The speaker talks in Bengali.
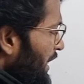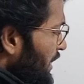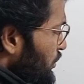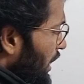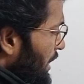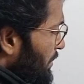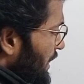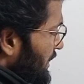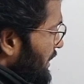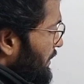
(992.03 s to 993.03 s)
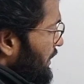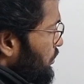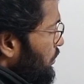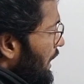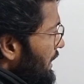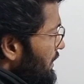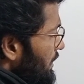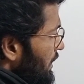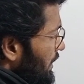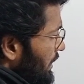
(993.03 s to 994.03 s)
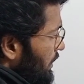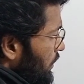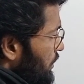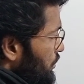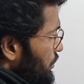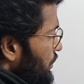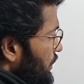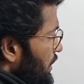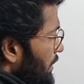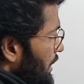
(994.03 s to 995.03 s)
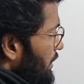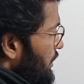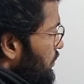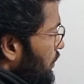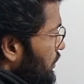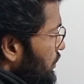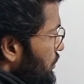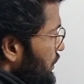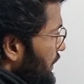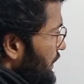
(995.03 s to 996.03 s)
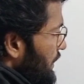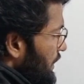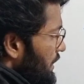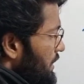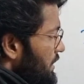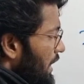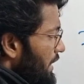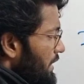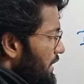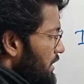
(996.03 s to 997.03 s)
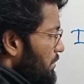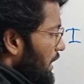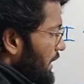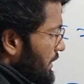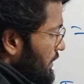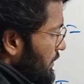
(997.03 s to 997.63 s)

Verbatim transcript: পেয়ে যাচ্ছ আই প্লাস আই মানে টু আই ইকুয়াল টু জিরো থেকে পাই বাই টু কত হচ্ছে সাইন এক্স বাই